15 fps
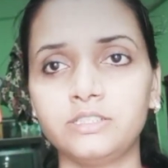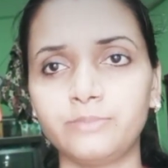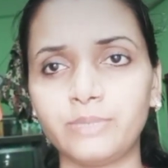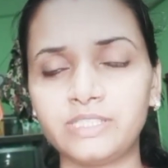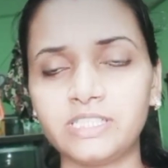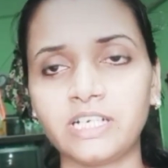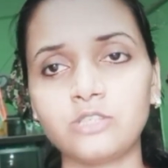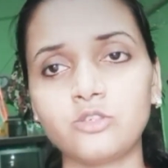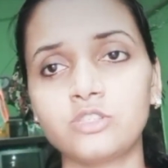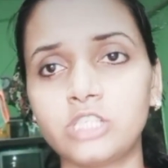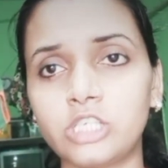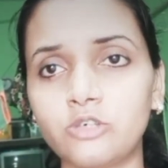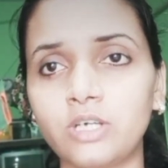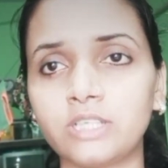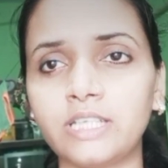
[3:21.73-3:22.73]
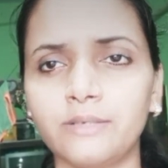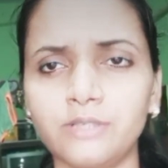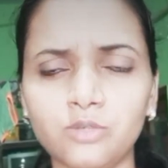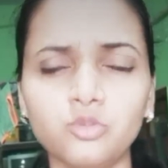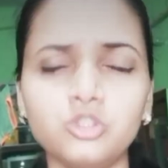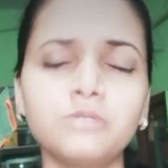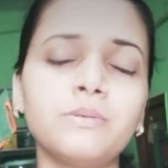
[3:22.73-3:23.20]
बच्चे का जो सेव आता है ऐसे
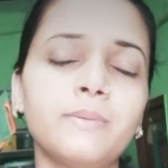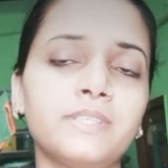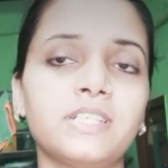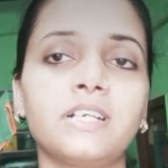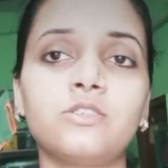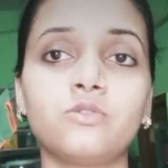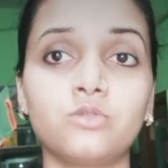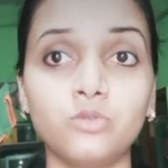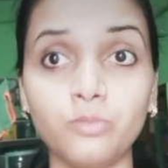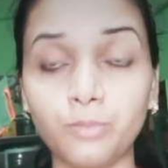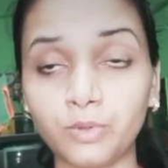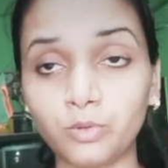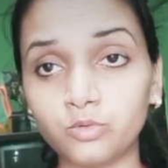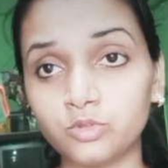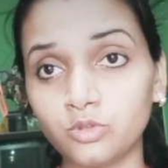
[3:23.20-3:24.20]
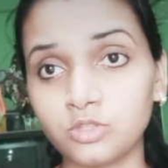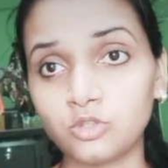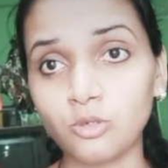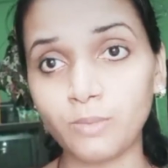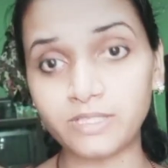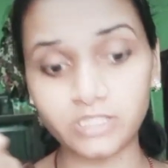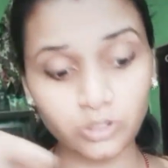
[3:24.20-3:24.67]
कुछ भी बच्चे का जो जो जो
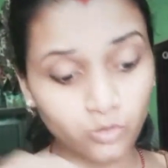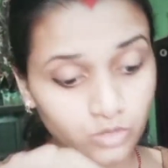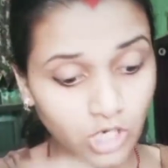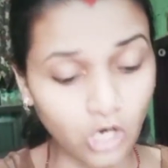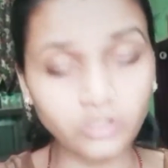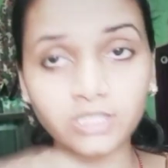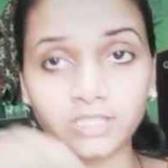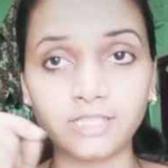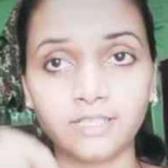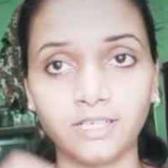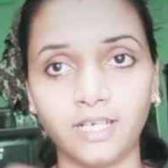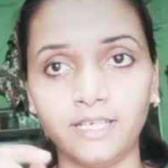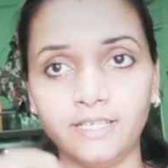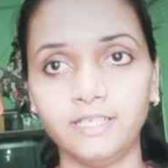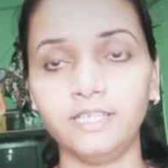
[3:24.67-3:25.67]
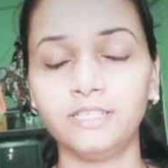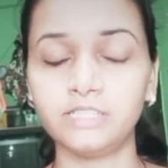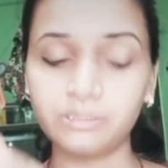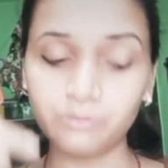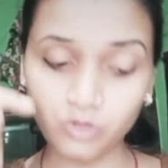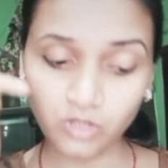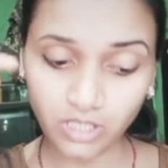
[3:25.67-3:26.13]
इसको बच्चे उठा उठा के खाएँ
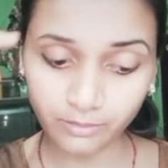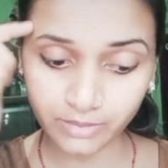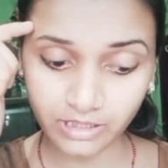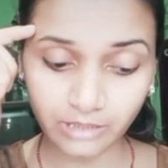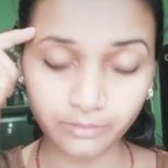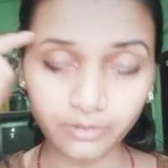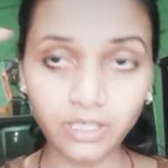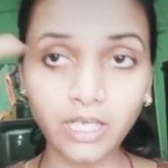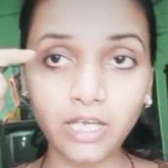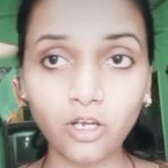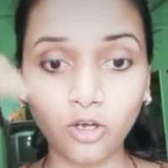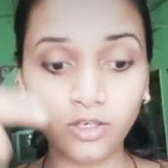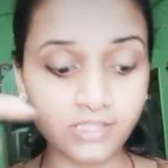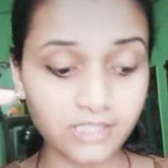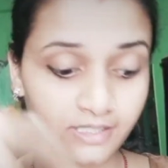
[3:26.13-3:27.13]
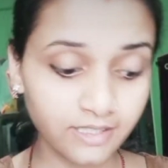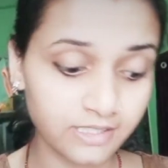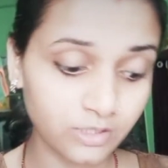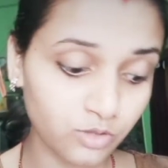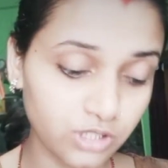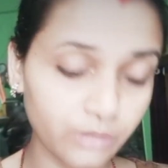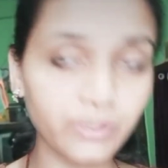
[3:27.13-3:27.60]
इसमें उनका मतलब
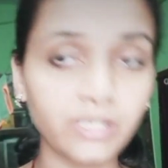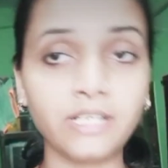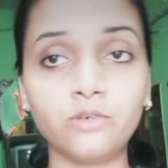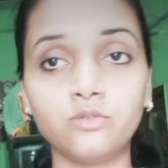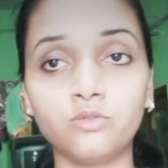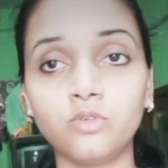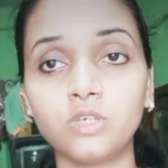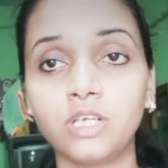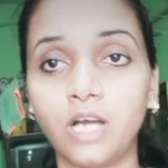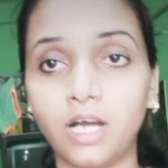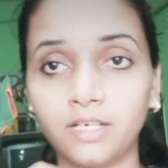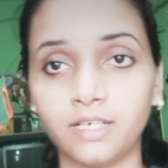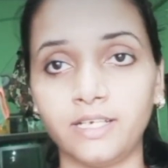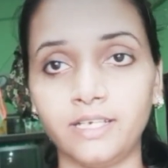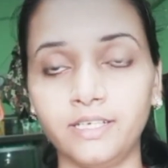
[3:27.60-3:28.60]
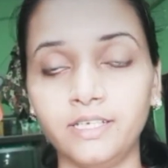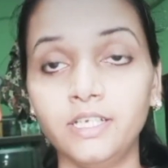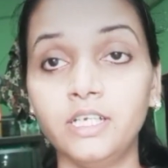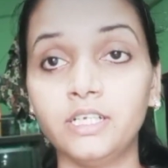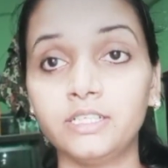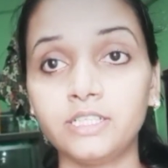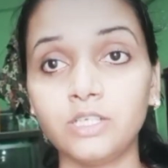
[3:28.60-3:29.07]
कॉन्सेंट्रेशन उसी में रहे उनको खाना है
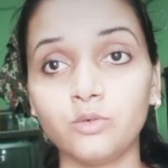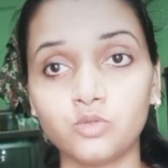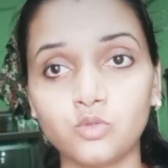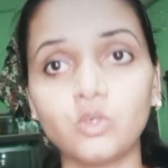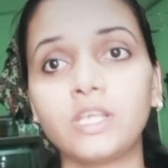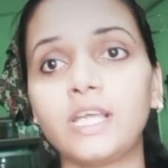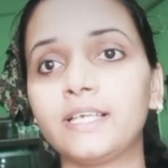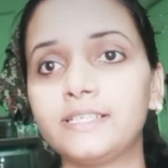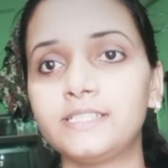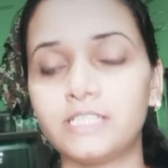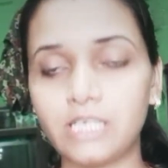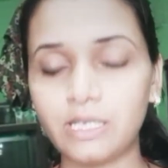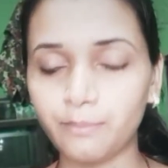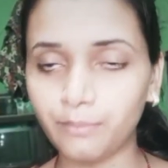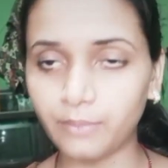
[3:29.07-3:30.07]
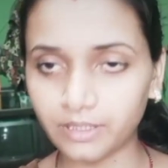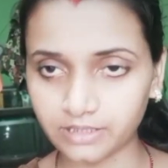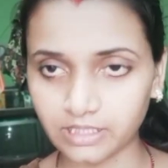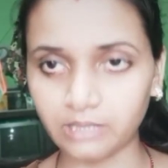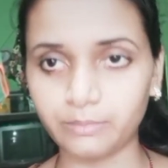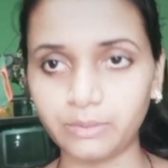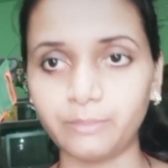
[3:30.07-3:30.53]
ठीक है उसको क्या कीजिए कि
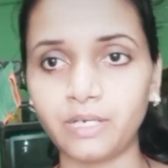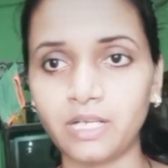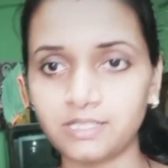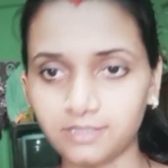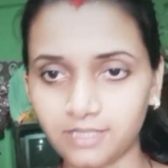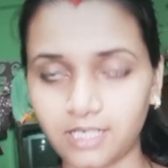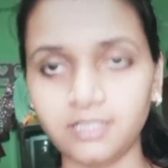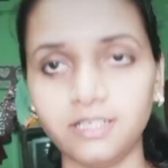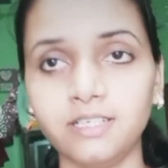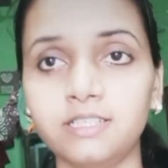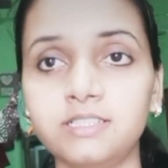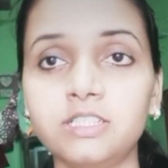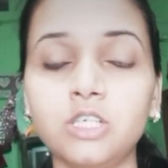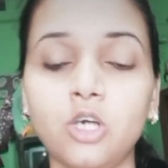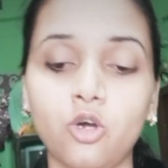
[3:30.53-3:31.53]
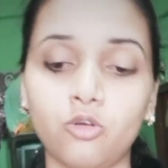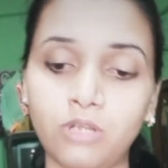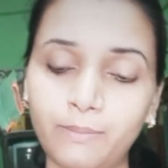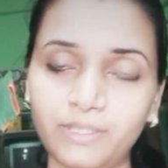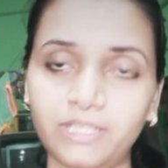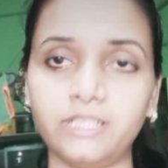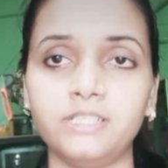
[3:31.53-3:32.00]
बर्तन में बड़ा सा थाली ले लीजिए और वहीं
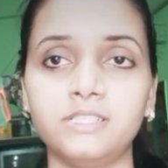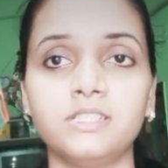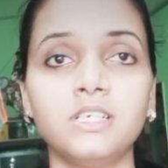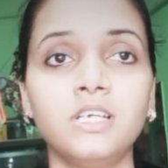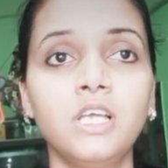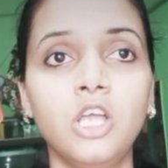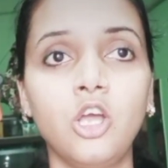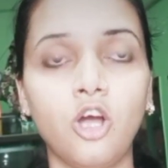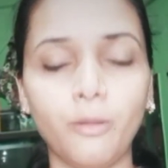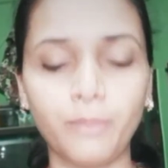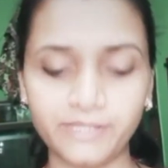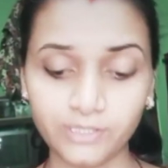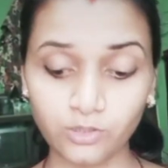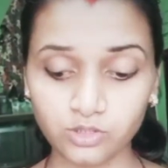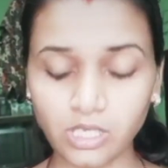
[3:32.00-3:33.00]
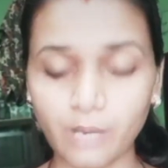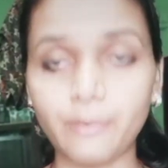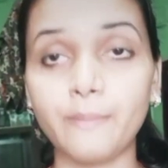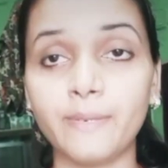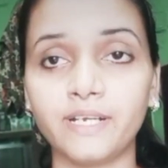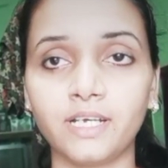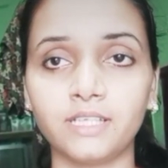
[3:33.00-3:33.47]
पर दे दीजिए और बच्चे को सामने
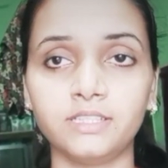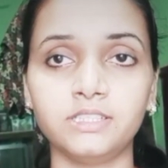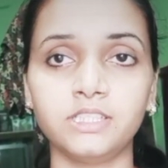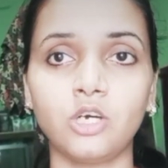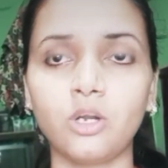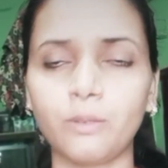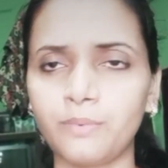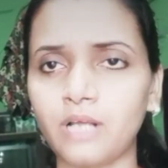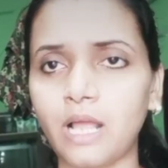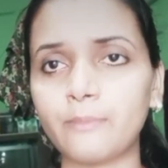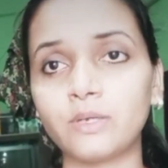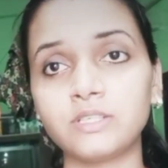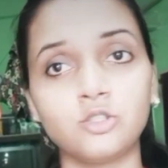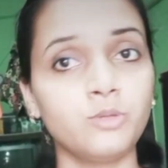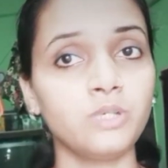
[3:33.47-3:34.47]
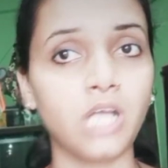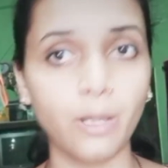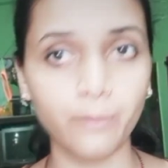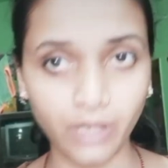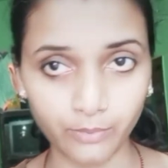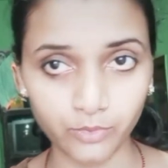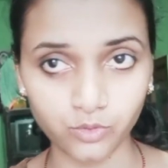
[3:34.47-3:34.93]
बैठा दीजिए और अपना आपका जो भी
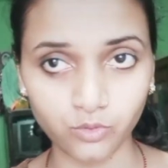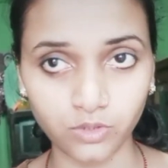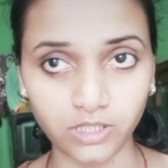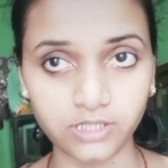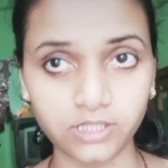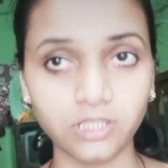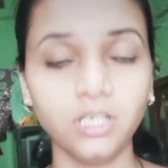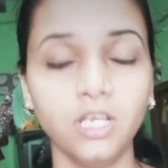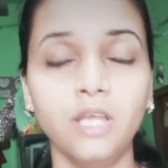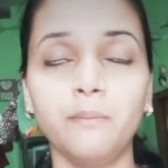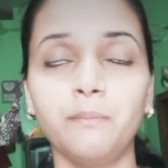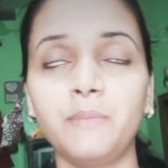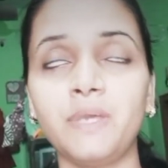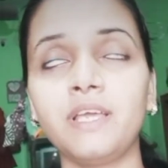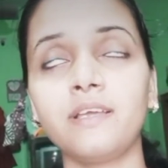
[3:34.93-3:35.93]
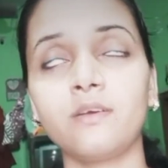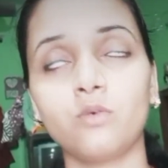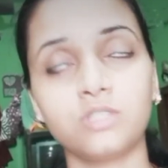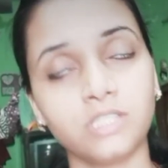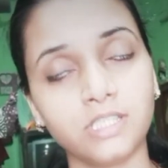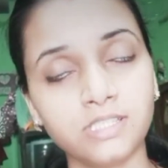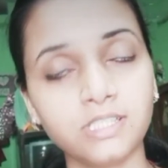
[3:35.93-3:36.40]
काम है उसको कीजिए मैं
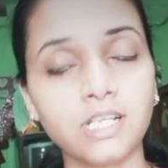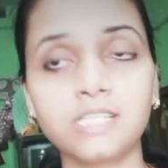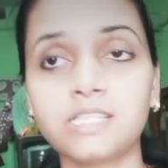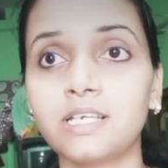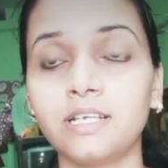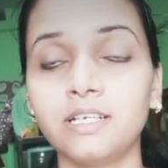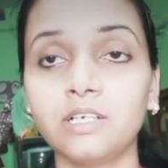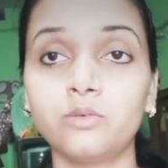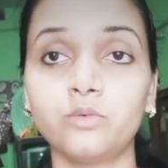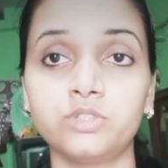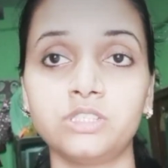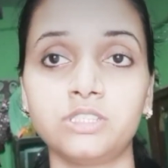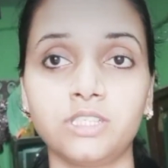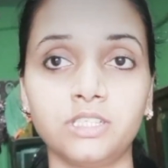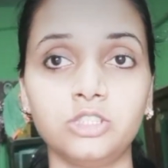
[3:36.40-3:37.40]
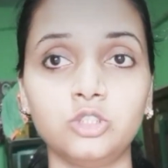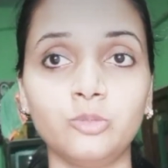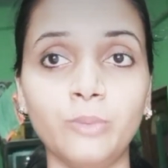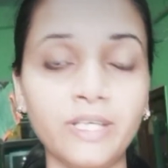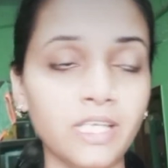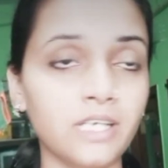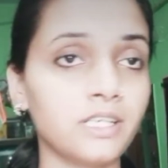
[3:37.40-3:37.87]
इसी तरह से करने का कोशिश करती हूँ
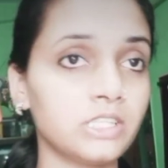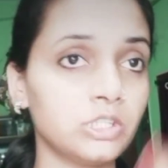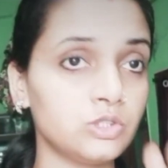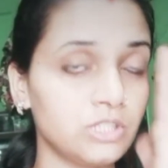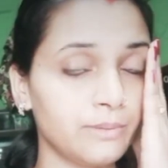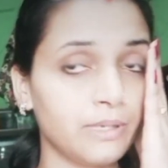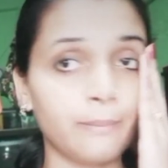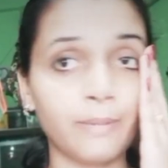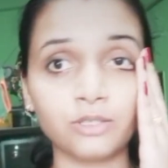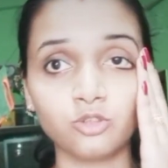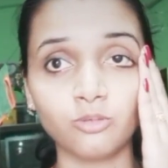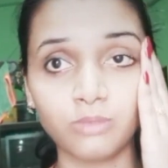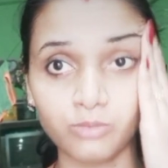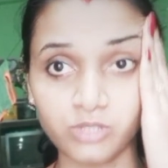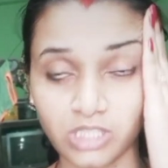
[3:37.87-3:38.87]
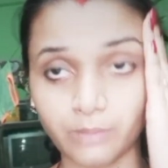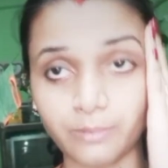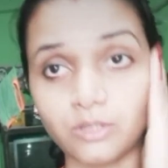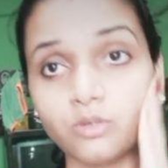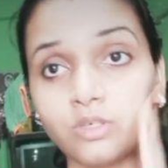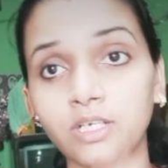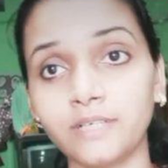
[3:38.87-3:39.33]
मैं क्या करती हूँ जैसे मेरे बाथरूम में मुझे कपड़ा
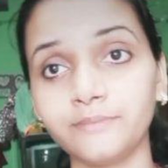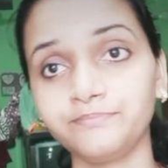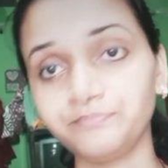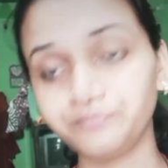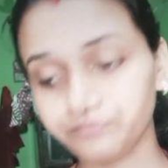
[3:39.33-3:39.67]
धोना है